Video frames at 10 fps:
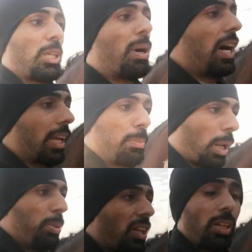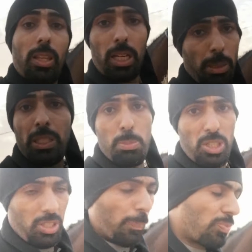يجيبها اغلب ربعنا صارت خطا ما دي
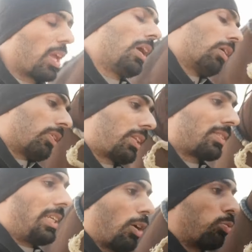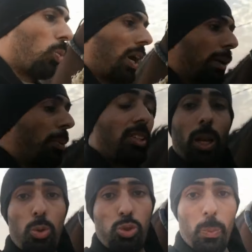ميزه التزليق او المواكبه
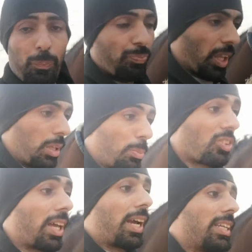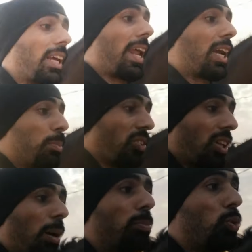مصدرها وش مصدرها انك راكب
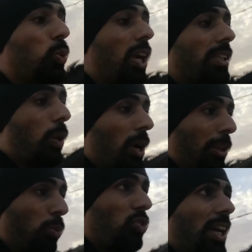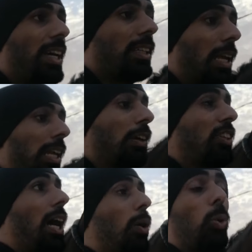حصان بدون ادوات مساعده لك
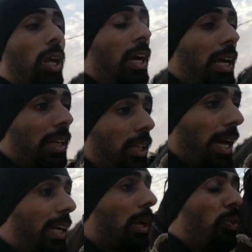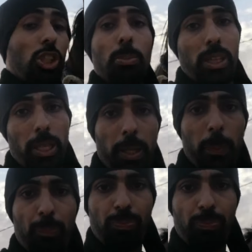فتحاول تتحكم فيه عشان ما تطيح